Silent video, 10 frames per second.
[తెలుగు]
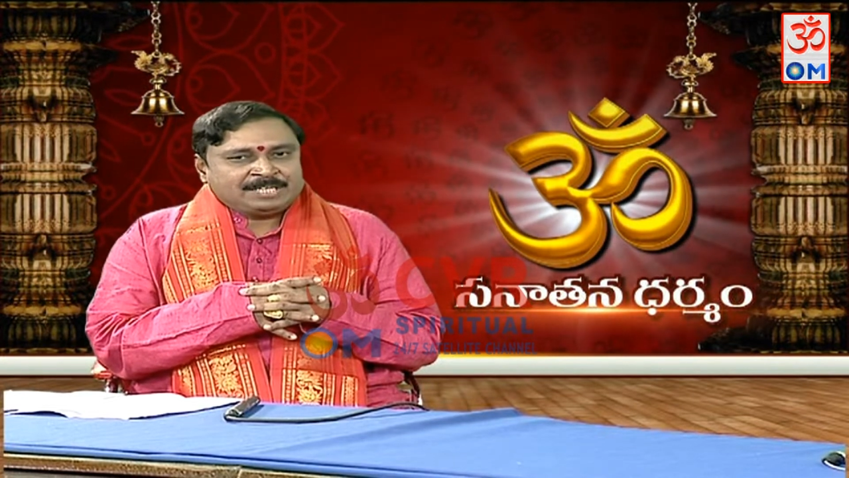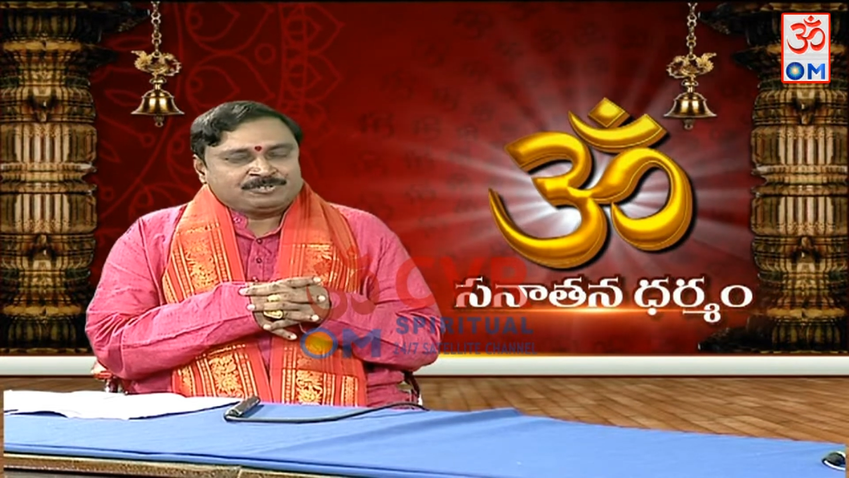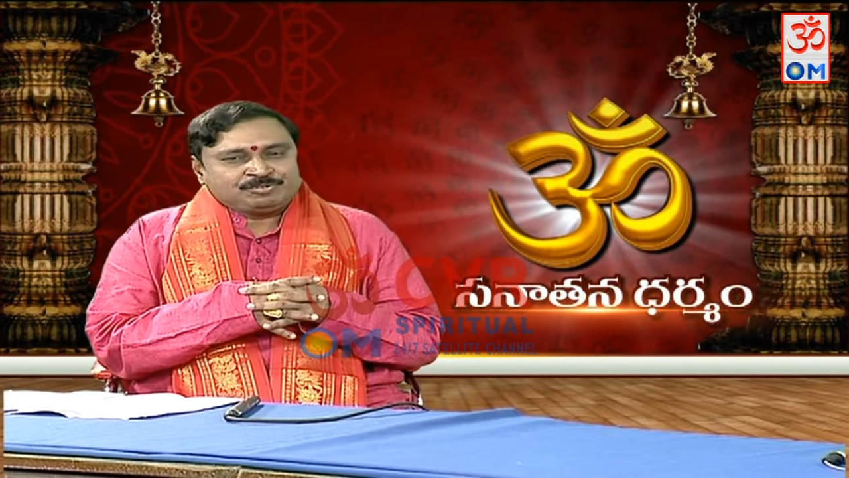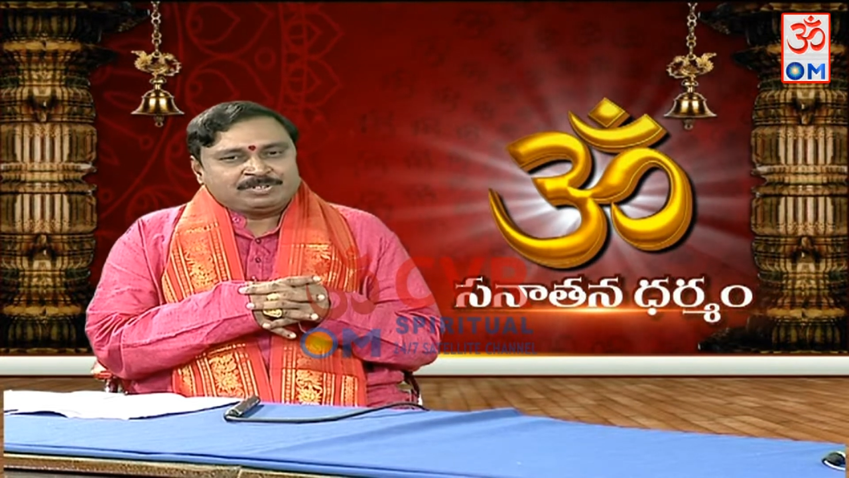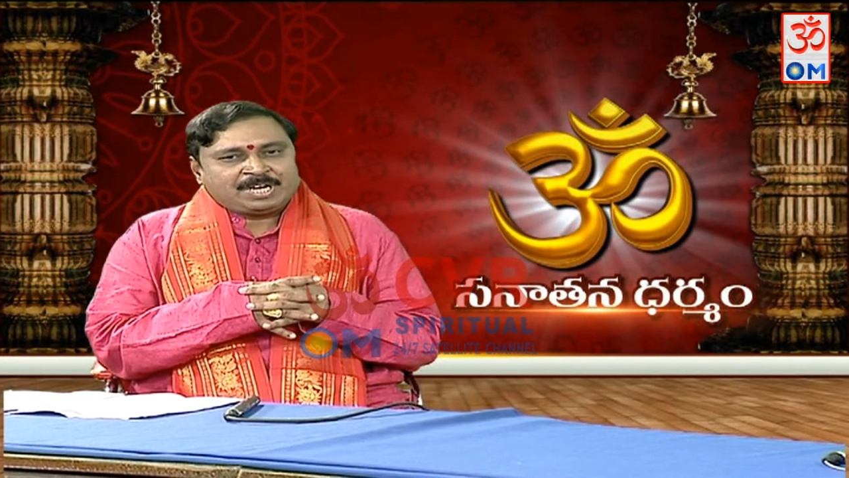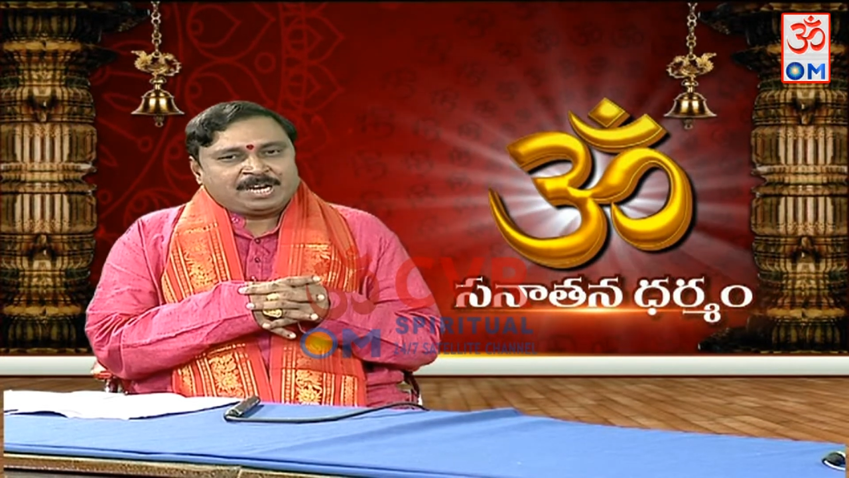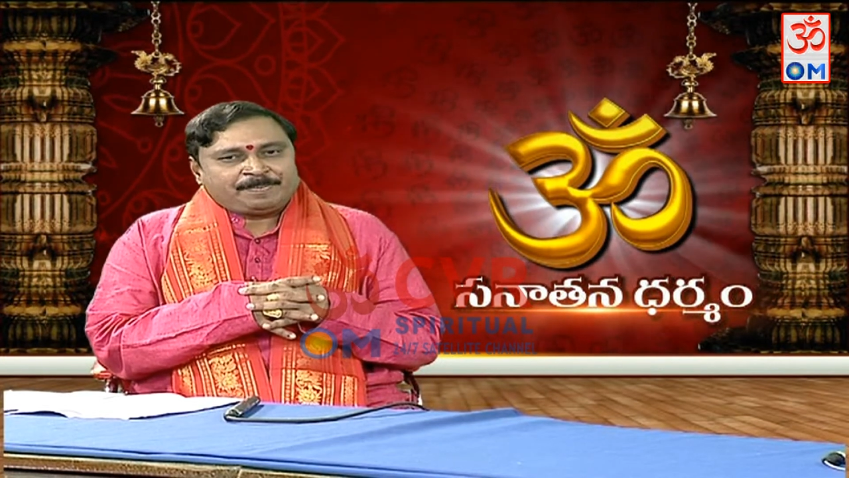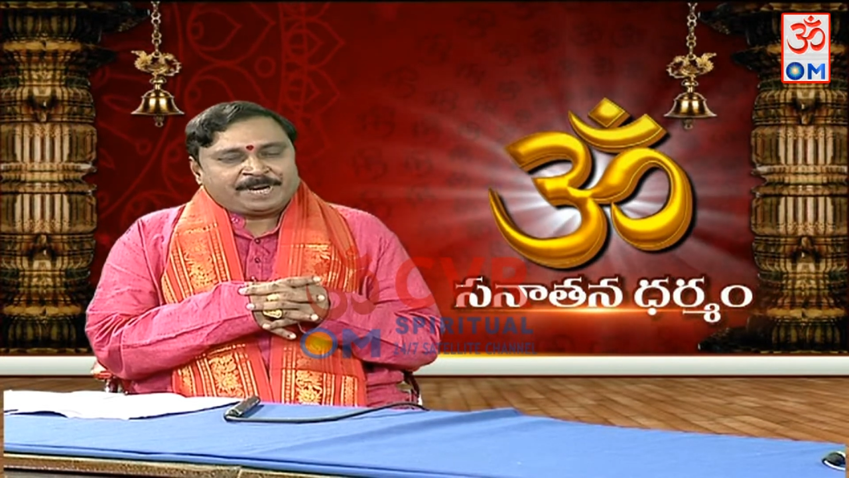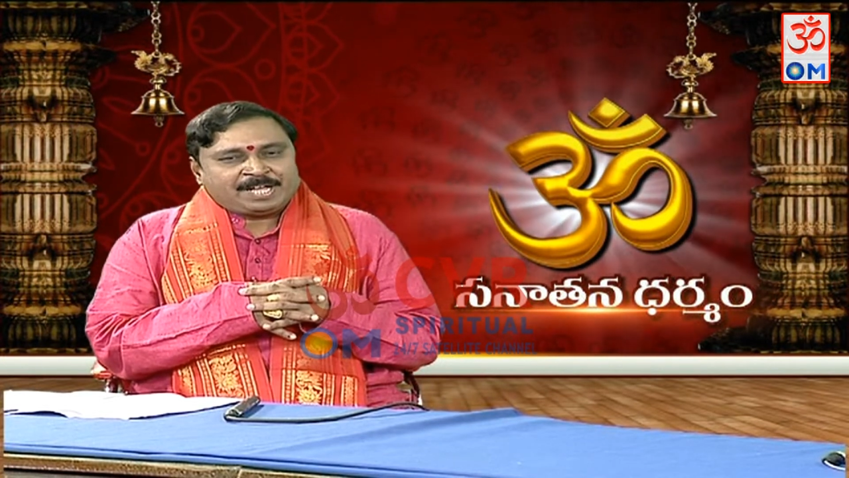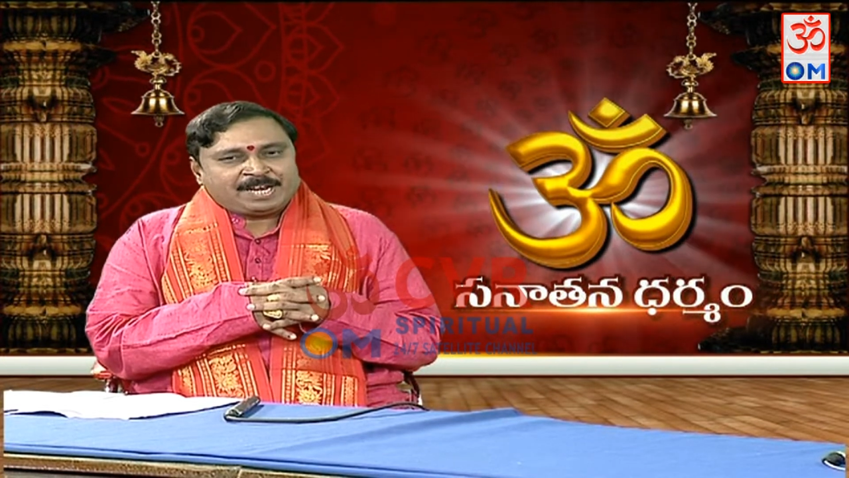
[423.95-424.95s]
ఆ సూత్రాల
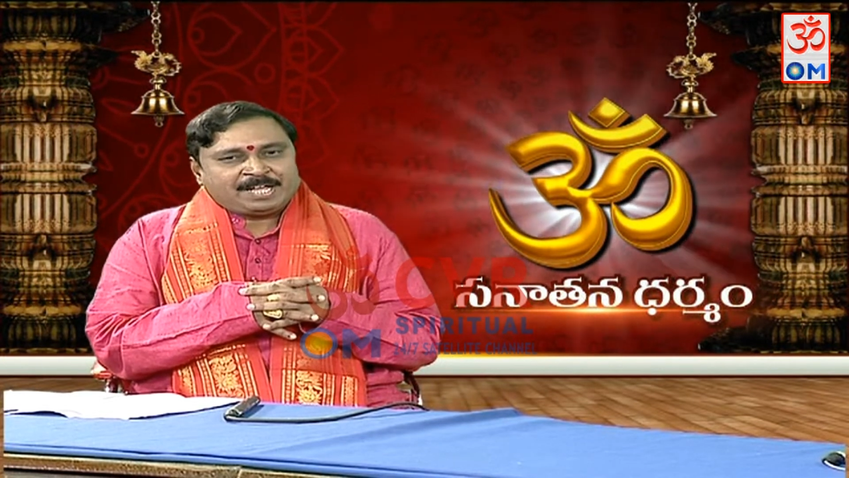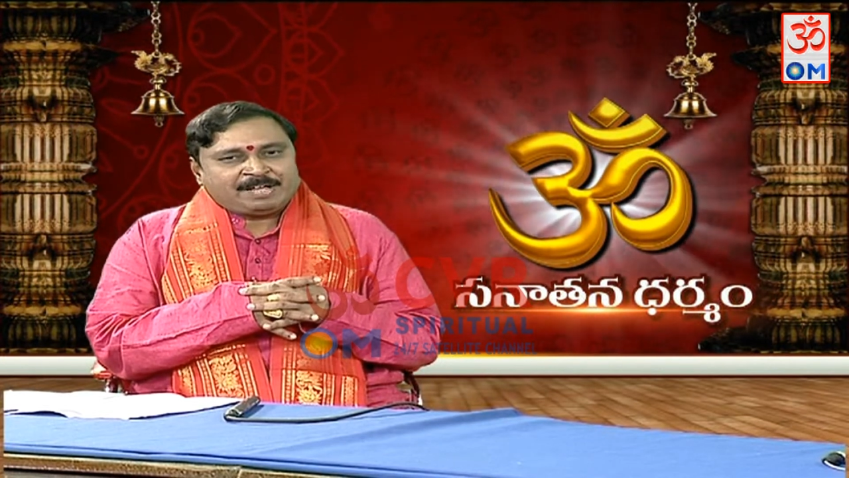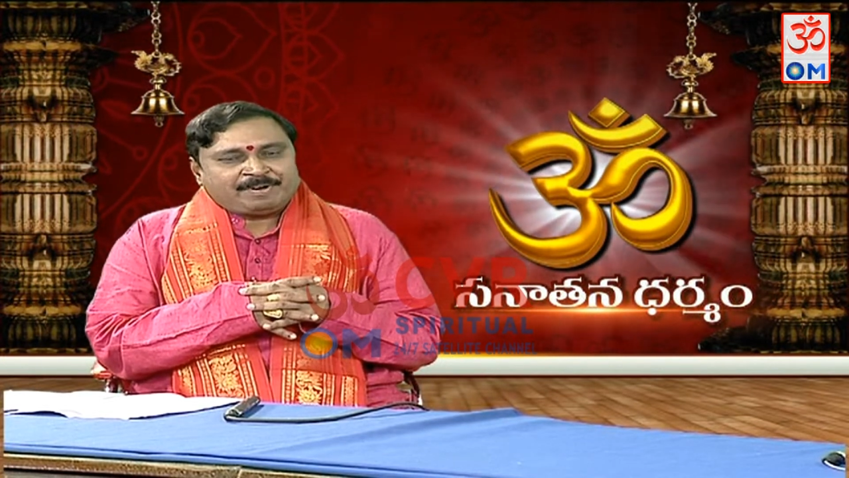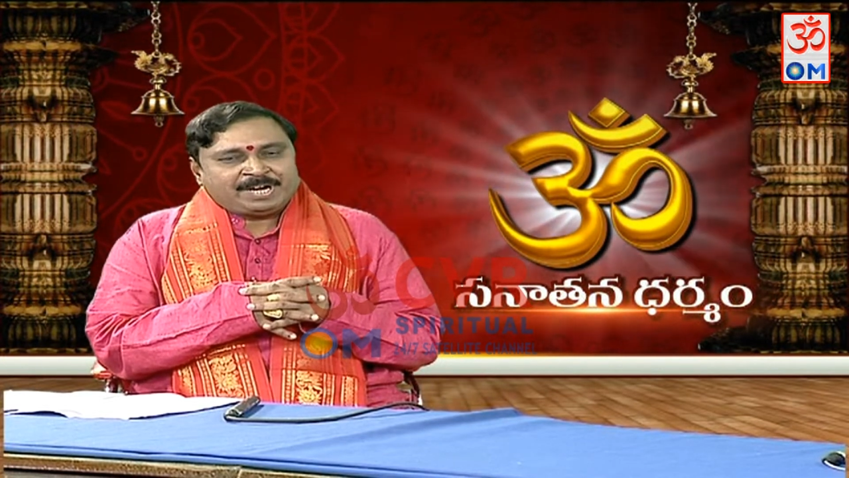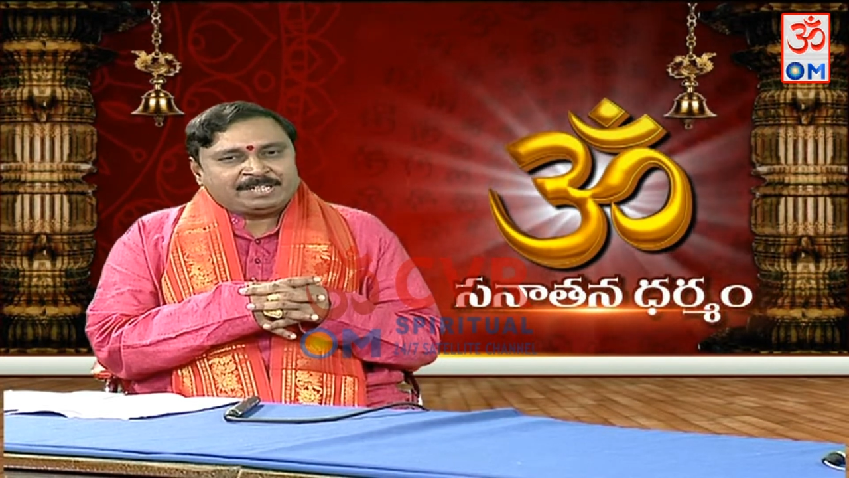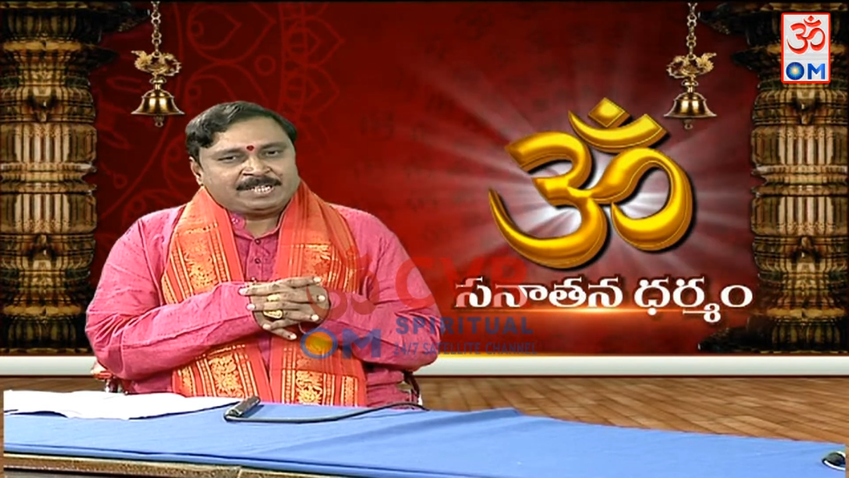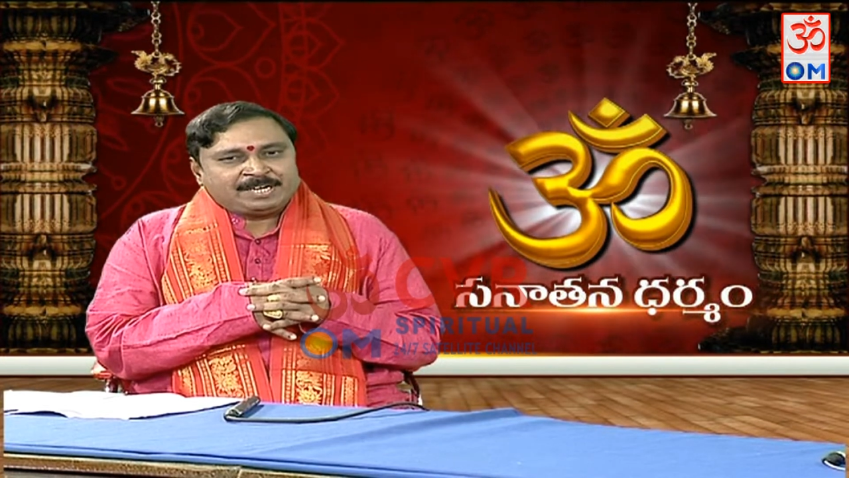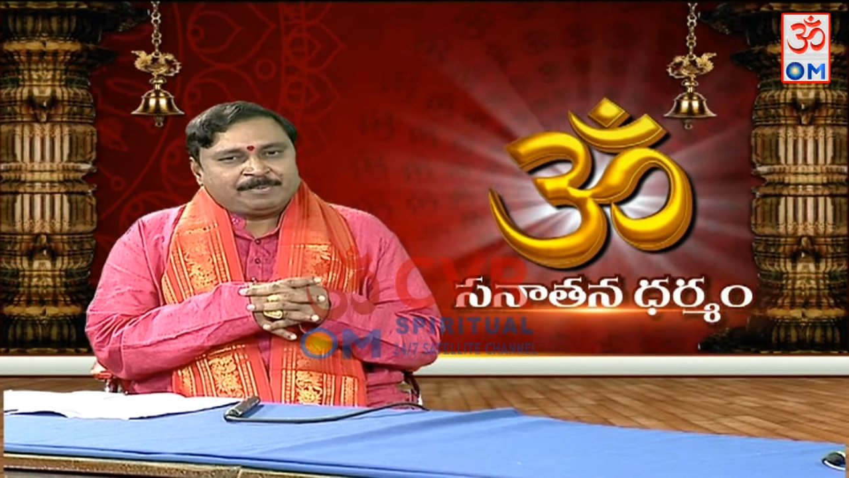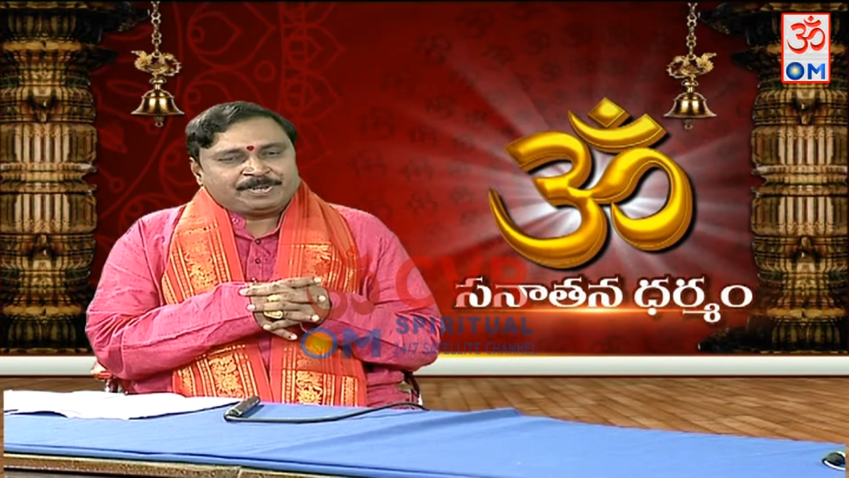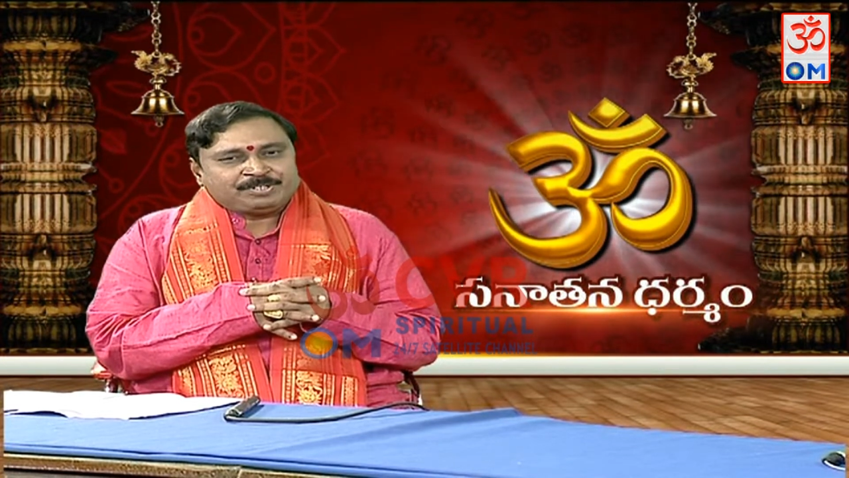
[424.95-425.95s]
ప్రకారంగా వాళ్ళు ఏంటంటే